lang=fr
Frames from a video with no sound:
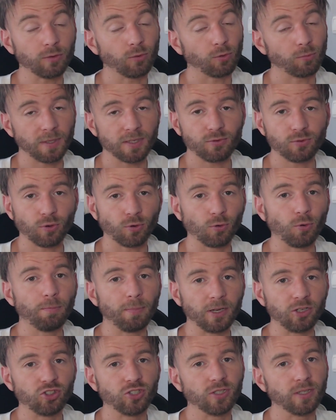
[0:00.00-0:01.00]
Donc bien sûr le
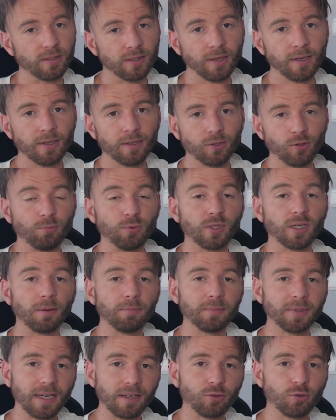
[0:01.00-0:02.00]
PSG, hein, depuis
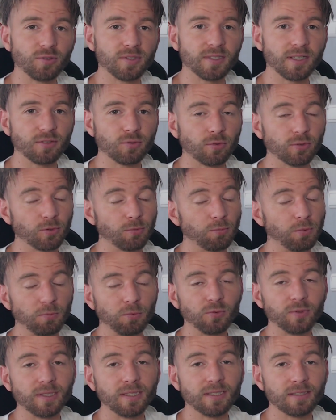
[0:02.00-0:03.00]
comme quelques saisons, depuis
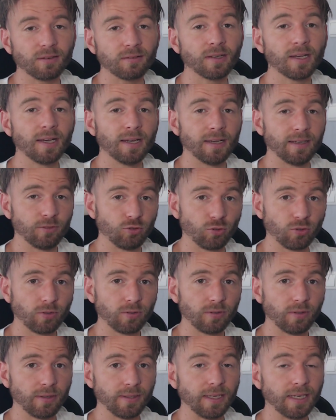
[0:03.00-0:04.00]
plus de 10 ans, toujours
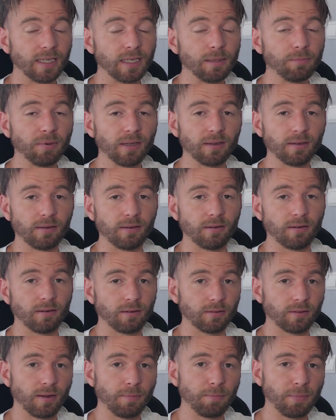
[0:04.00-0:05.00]
une, équipe, hein,
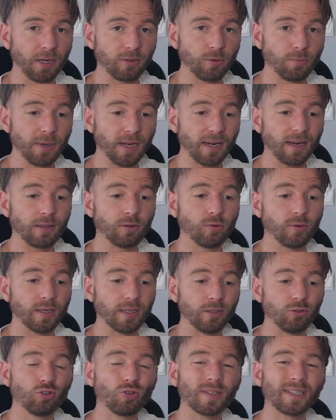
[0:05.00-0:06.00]
alors, la période de mercato
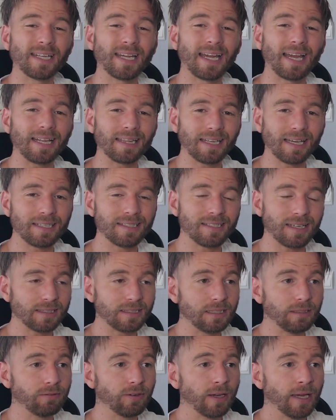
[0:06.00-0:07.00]
qui est toujours très très
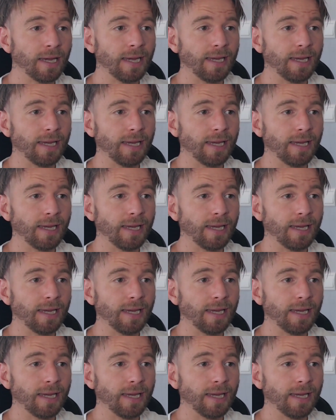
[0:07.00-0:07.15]
active.